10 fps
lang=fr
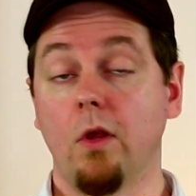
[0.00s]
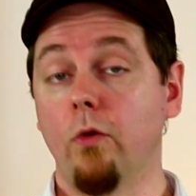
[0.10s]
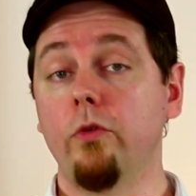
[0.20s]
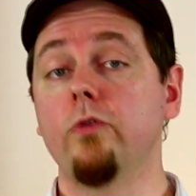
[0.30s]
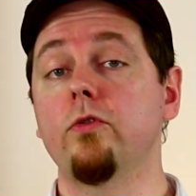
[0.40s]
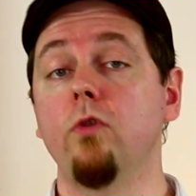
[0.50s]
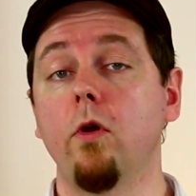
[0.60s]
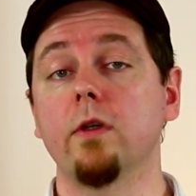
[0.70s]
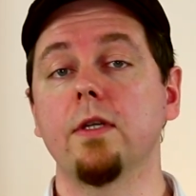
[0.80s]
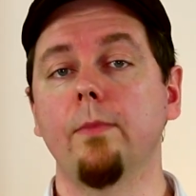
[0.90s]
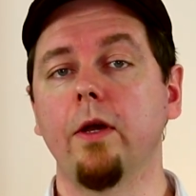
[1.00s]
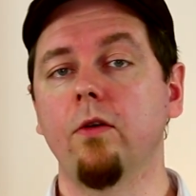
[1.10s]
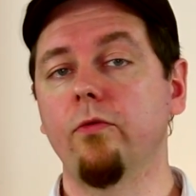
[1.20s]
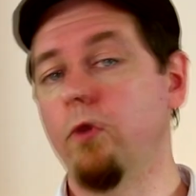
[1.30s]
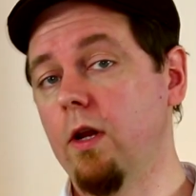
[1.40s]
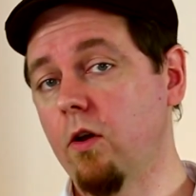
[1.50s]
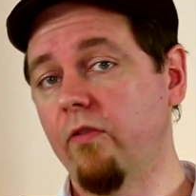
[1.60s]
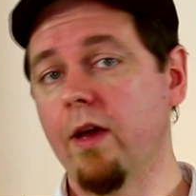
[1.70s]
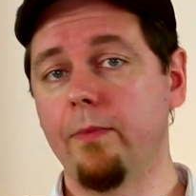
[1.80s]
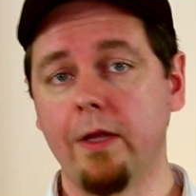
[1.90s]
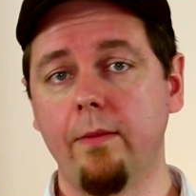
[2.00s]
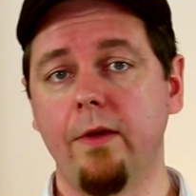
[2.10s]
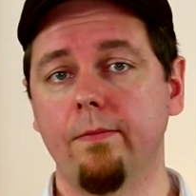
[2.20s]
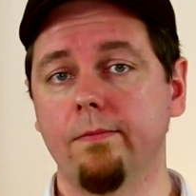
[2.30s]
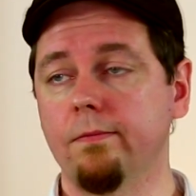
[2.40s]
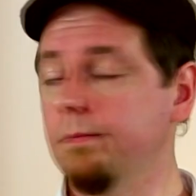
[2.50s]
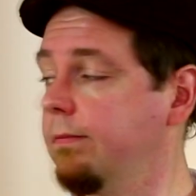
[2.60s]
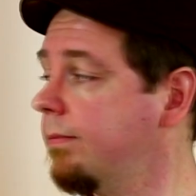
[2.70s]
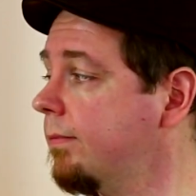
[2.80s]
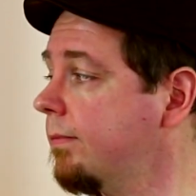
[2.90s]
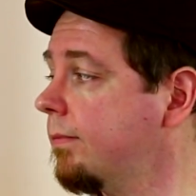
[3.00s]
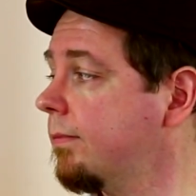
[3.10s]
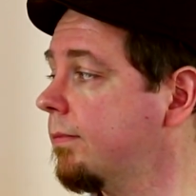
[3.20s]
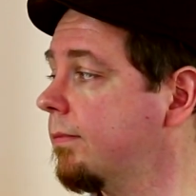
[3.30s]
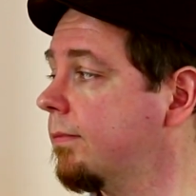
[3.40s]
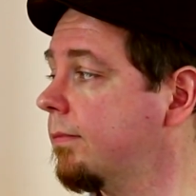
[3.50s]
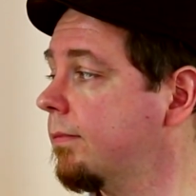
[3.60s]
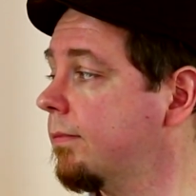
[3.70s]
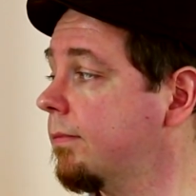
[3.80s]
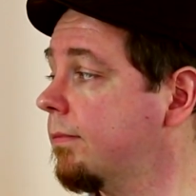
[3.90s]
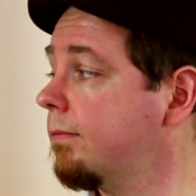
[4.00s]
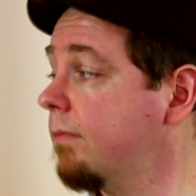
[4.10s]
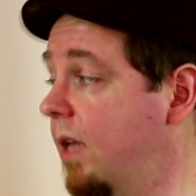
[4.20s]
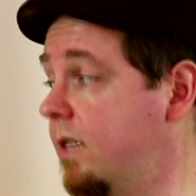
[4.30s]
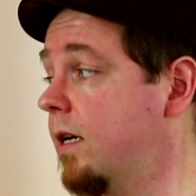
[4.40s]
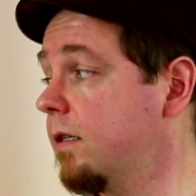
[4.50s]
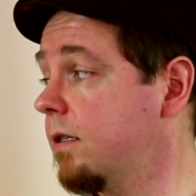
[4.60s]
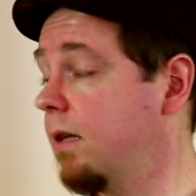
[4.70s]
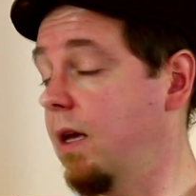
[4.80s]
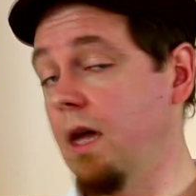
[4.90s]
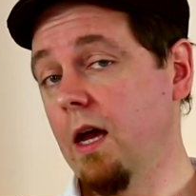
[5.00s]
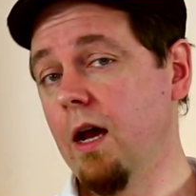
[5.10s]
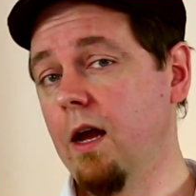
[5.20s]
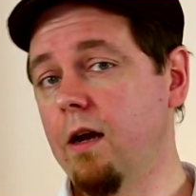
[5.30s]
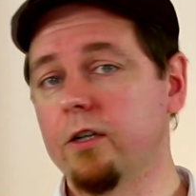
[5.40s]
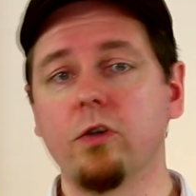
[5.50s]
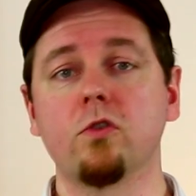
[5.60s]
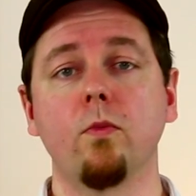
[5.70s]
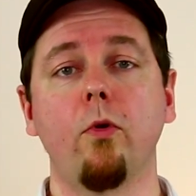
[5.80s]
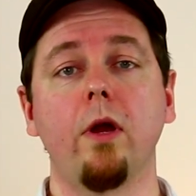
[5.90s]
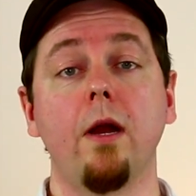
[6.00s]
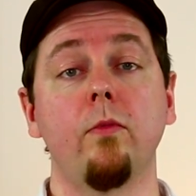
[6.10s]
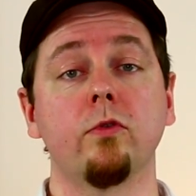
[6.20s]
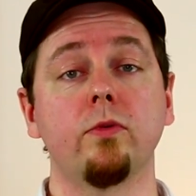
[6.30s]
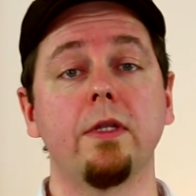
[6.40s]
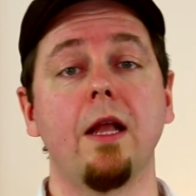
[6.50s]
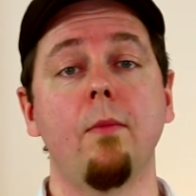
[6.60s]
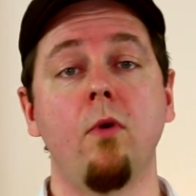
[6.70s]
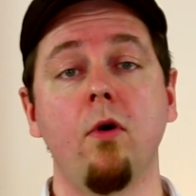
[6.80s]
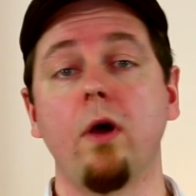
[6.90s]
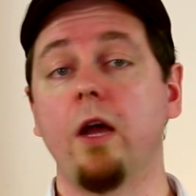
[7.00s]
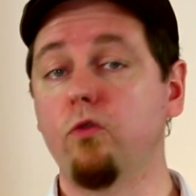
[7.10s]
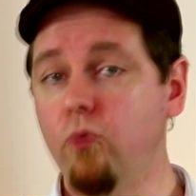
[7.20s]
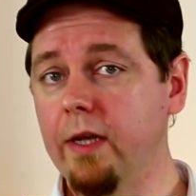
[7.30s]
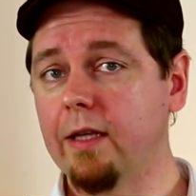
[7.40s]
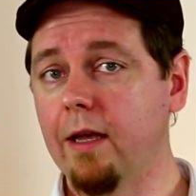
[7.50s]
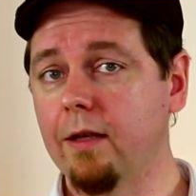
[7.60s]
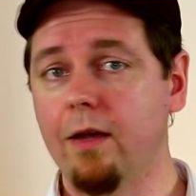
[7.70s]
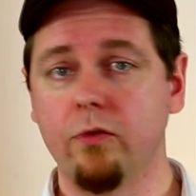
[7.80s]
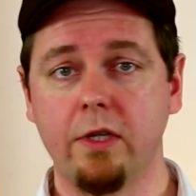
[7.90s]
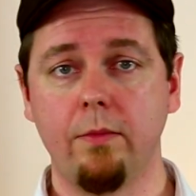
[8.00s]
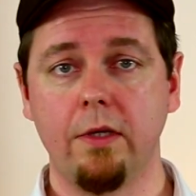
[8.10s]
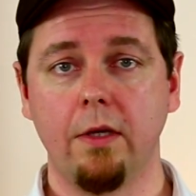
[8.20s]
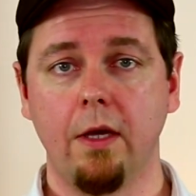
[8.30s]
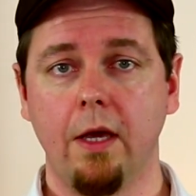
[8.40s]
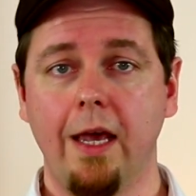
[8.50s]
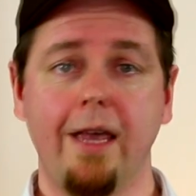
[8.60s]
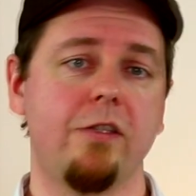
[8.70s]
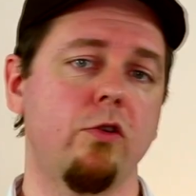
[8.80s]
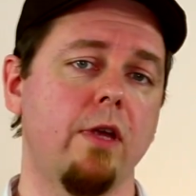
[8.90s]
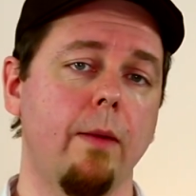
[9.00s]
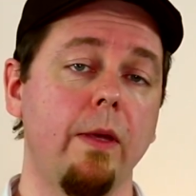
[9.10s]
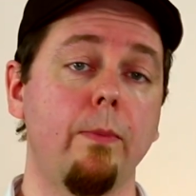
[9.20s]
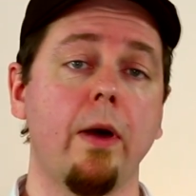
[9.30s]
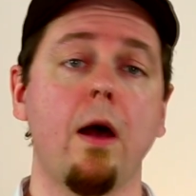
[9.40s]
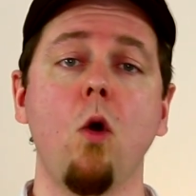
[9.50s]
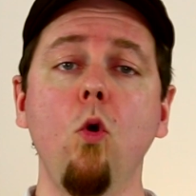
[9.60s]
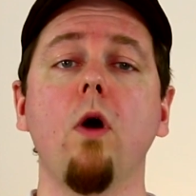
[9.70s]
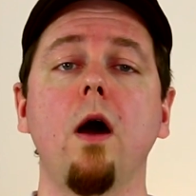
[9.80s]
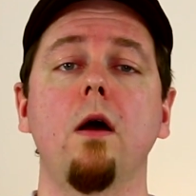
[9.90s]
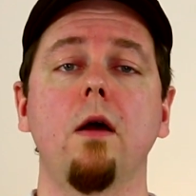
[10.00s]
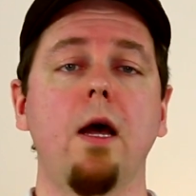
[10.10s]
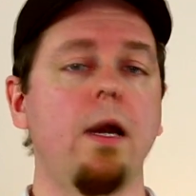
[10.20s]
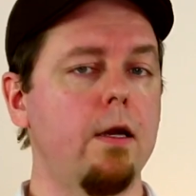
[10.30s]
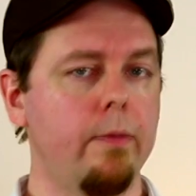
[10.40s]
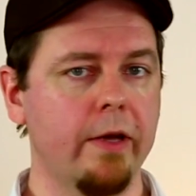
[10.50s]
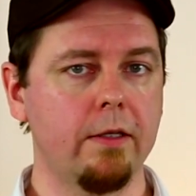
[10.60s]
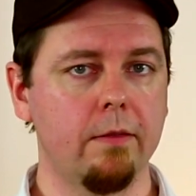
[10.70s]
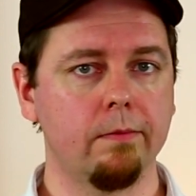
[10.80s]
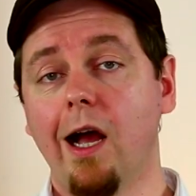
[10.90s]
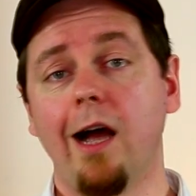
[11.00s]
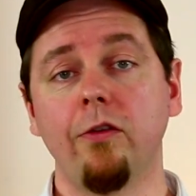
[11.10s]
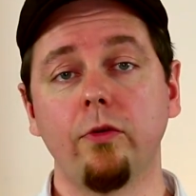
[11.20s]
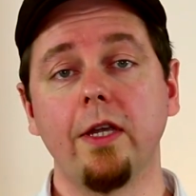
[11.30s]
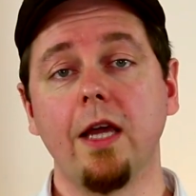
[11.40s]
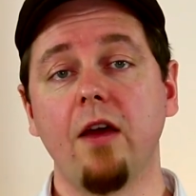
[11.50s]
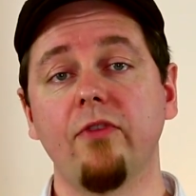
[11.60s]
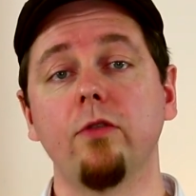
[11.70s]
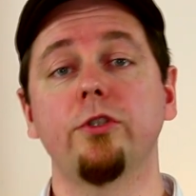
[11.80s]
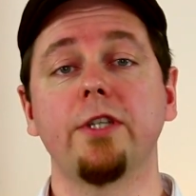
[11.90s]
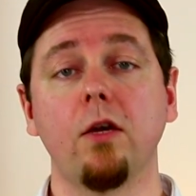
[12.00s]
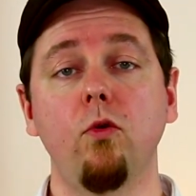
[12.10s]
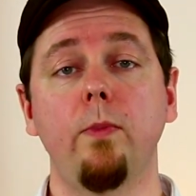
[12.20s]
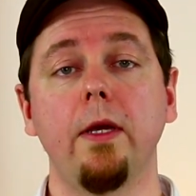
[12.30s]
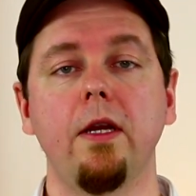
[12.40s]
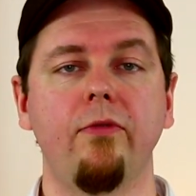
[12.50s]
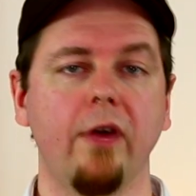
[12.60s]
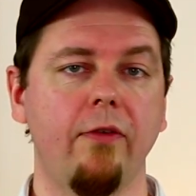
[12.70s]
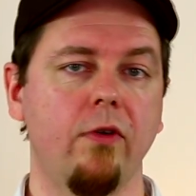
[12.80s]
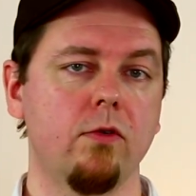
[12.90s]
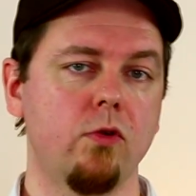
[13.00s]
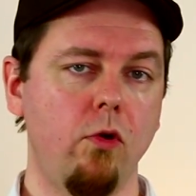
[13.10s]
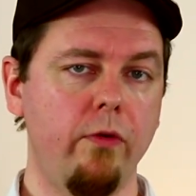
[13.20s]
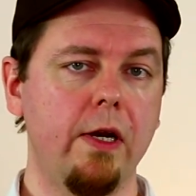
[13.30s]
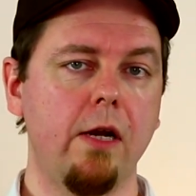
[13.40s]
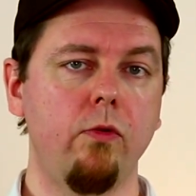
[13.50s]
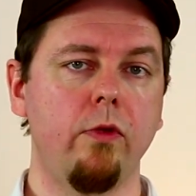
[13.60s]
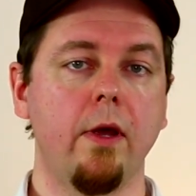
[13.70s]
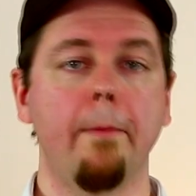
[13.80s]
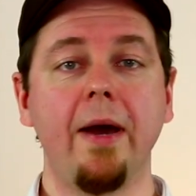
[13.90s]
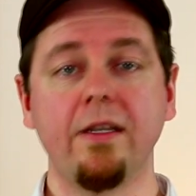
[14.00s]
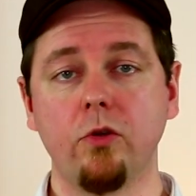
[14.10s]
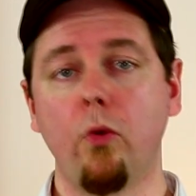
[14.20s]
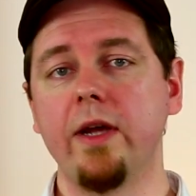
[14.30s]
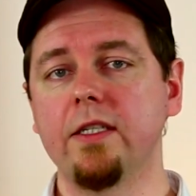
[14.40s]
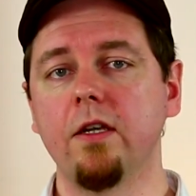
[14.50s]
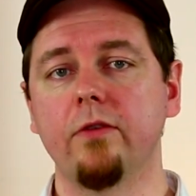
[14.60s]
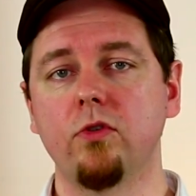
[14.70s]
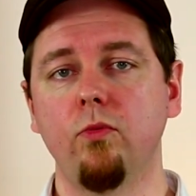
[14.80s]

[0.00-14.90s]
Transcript: Au-dessus de leurs âmes brillantes volaient leurs vers bien aimés. La couleur de ralliement de Fenians. Exact. La chanson proclame ensuite la mort à tous les traîtres et aux ennemis, et se termine par un hurrah à la liberté. A noter qu'à la fin de chaque couplet, il est fait référence au lever de la lune, by the rising of the